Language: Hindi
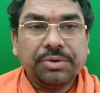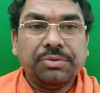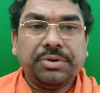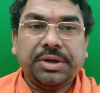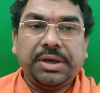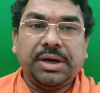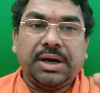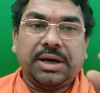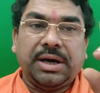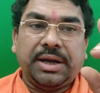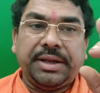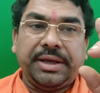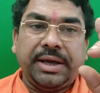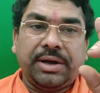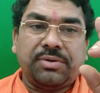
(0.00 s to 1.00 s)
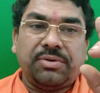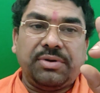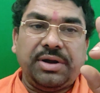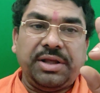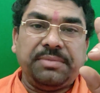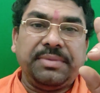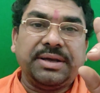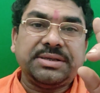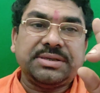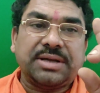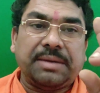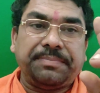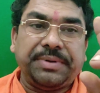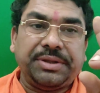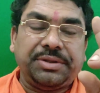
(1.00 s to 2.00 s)
क्योंकि अगर ये कुंडली में
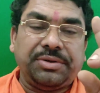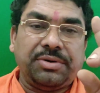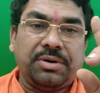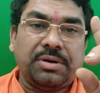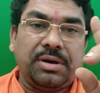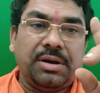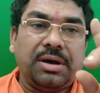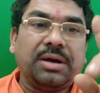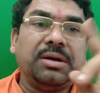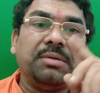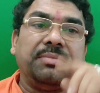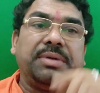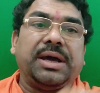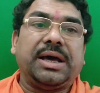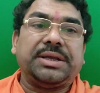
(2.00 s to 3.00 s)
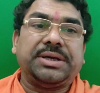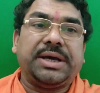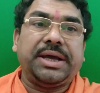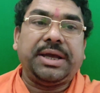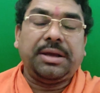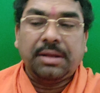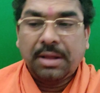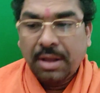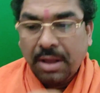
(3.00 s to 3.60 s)
श्रापित योग लग्न में आ जाए